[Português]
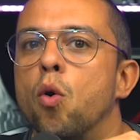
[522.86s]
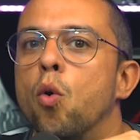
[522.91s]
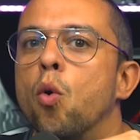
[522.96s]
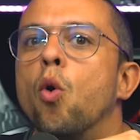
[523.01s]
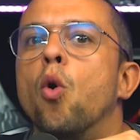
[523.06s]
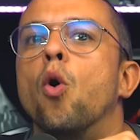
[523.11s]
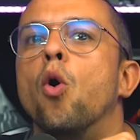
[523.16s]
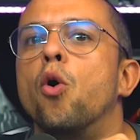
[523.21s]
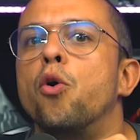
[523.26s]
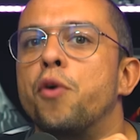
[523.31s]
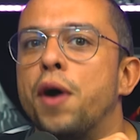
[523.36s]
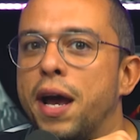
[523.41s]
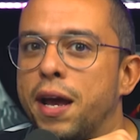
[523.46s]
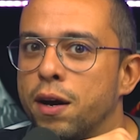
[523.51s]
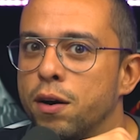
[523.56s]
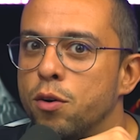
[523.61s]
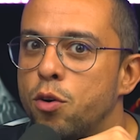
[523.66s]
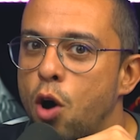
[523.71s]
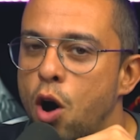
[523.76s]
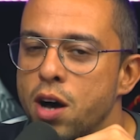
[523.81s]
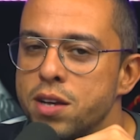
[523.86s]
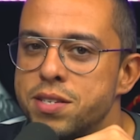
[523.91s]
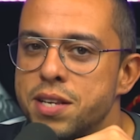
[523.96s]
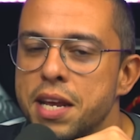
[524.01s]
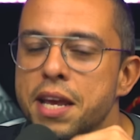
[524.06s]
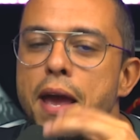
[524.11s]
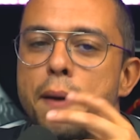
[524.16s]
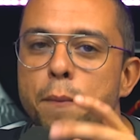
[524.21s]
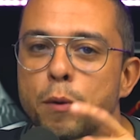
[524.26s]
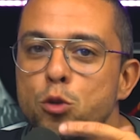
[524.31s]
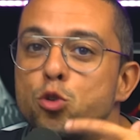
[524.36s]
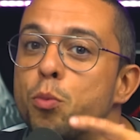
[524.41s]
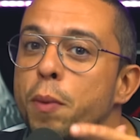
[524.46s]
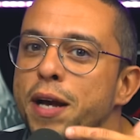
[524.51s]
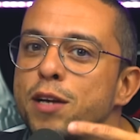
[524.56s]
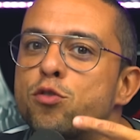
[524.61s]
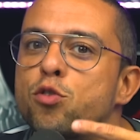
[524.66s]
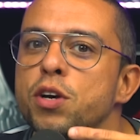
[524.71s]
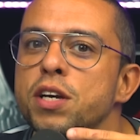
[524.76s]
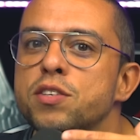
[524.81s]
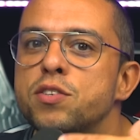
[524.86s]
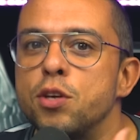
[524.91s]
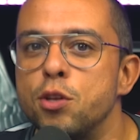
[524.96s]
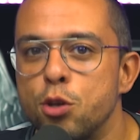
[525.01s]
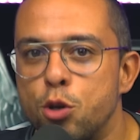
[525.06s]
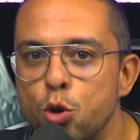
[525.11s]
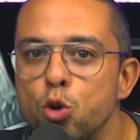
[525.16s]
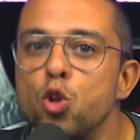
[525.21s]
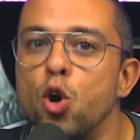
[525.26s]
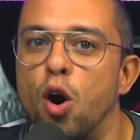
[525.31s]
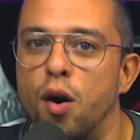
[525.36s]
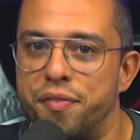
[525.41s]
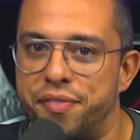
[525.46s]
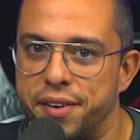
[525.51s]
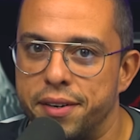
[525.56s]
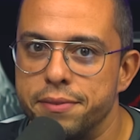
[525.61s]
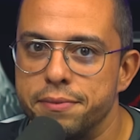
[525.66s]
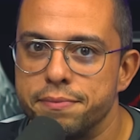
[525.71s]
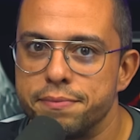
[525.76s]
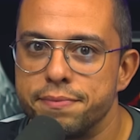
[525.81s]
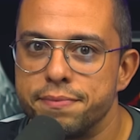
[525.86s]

o Ryan Gosling é muito mais conhecido que o Nova.